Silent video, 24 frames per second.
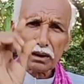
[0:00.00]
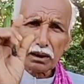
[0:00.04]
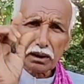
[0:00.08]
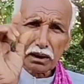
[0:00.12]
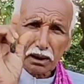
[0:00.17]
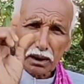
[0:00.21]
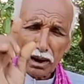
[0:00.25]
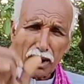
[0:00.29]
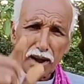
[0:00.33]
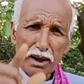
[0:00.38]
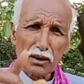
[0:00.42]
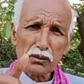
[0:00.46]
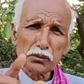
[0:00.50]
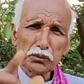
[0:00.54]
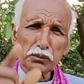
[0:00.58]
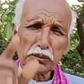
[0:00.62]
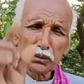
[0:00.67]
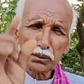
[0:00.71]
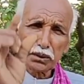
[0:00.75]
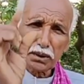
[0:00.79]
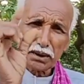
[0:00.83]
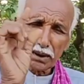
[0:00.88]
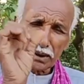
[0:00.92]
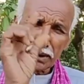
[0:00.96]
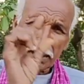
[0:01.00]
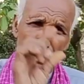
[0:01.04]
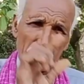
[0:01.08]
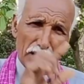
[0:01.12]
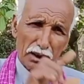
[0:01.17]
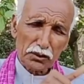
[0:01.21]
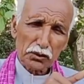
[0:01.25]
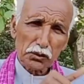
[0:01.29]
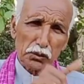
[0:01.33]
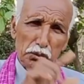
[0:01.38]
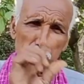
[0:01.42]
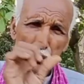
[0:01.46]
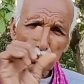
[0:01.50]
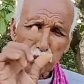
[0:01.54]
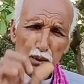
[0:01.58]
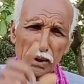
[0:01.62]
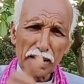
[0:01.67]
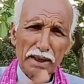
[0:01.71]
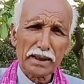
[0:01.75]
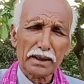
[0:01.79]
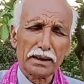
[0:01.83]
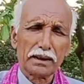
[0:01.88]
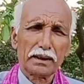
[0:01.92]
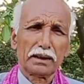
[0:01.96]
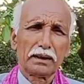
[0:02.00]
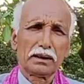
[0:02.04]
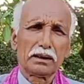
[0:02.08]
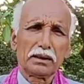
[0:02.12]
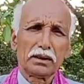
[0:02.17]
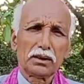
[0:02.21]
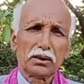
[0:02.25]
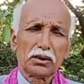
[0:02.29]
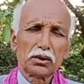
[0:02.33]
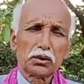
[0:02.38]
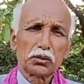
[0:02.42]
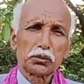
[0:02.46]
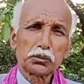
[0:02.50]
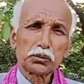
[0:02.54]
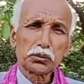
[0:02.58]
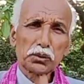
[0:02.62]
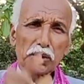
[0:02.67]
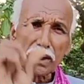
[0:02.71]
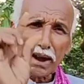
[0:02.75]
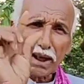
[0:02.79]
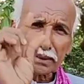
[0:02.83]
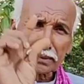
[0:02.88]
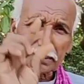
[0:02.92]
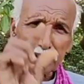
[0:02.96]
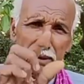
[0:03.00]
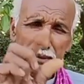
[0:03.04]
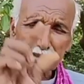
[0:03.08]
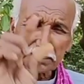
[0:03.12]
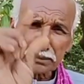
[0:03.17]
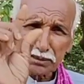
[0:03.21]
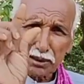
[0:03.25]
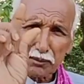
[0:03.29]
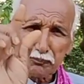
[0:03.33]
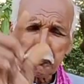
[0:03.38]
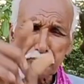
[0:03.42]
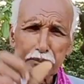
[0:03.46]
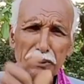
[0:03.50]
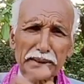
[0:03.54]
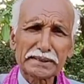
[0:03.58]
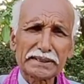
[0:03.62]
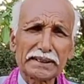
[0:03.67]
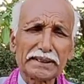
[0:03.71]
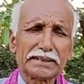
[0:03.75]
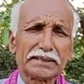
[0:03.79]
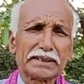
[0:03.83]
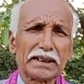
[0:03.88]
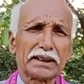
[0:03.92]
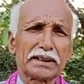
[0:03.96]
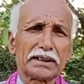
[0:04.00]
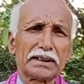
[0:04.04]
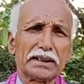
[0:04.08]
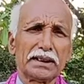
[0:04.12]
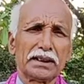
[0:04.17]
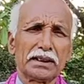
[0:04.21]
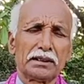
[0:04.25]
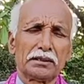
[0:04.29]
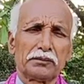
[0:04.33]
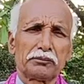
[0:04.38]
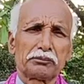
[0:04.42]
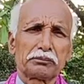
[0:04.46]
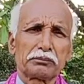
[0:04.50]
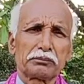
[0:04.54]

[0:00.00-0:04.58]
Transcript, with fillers: ग्रह उनके अनुकूल हैं उनका धन संपत्ति देखिए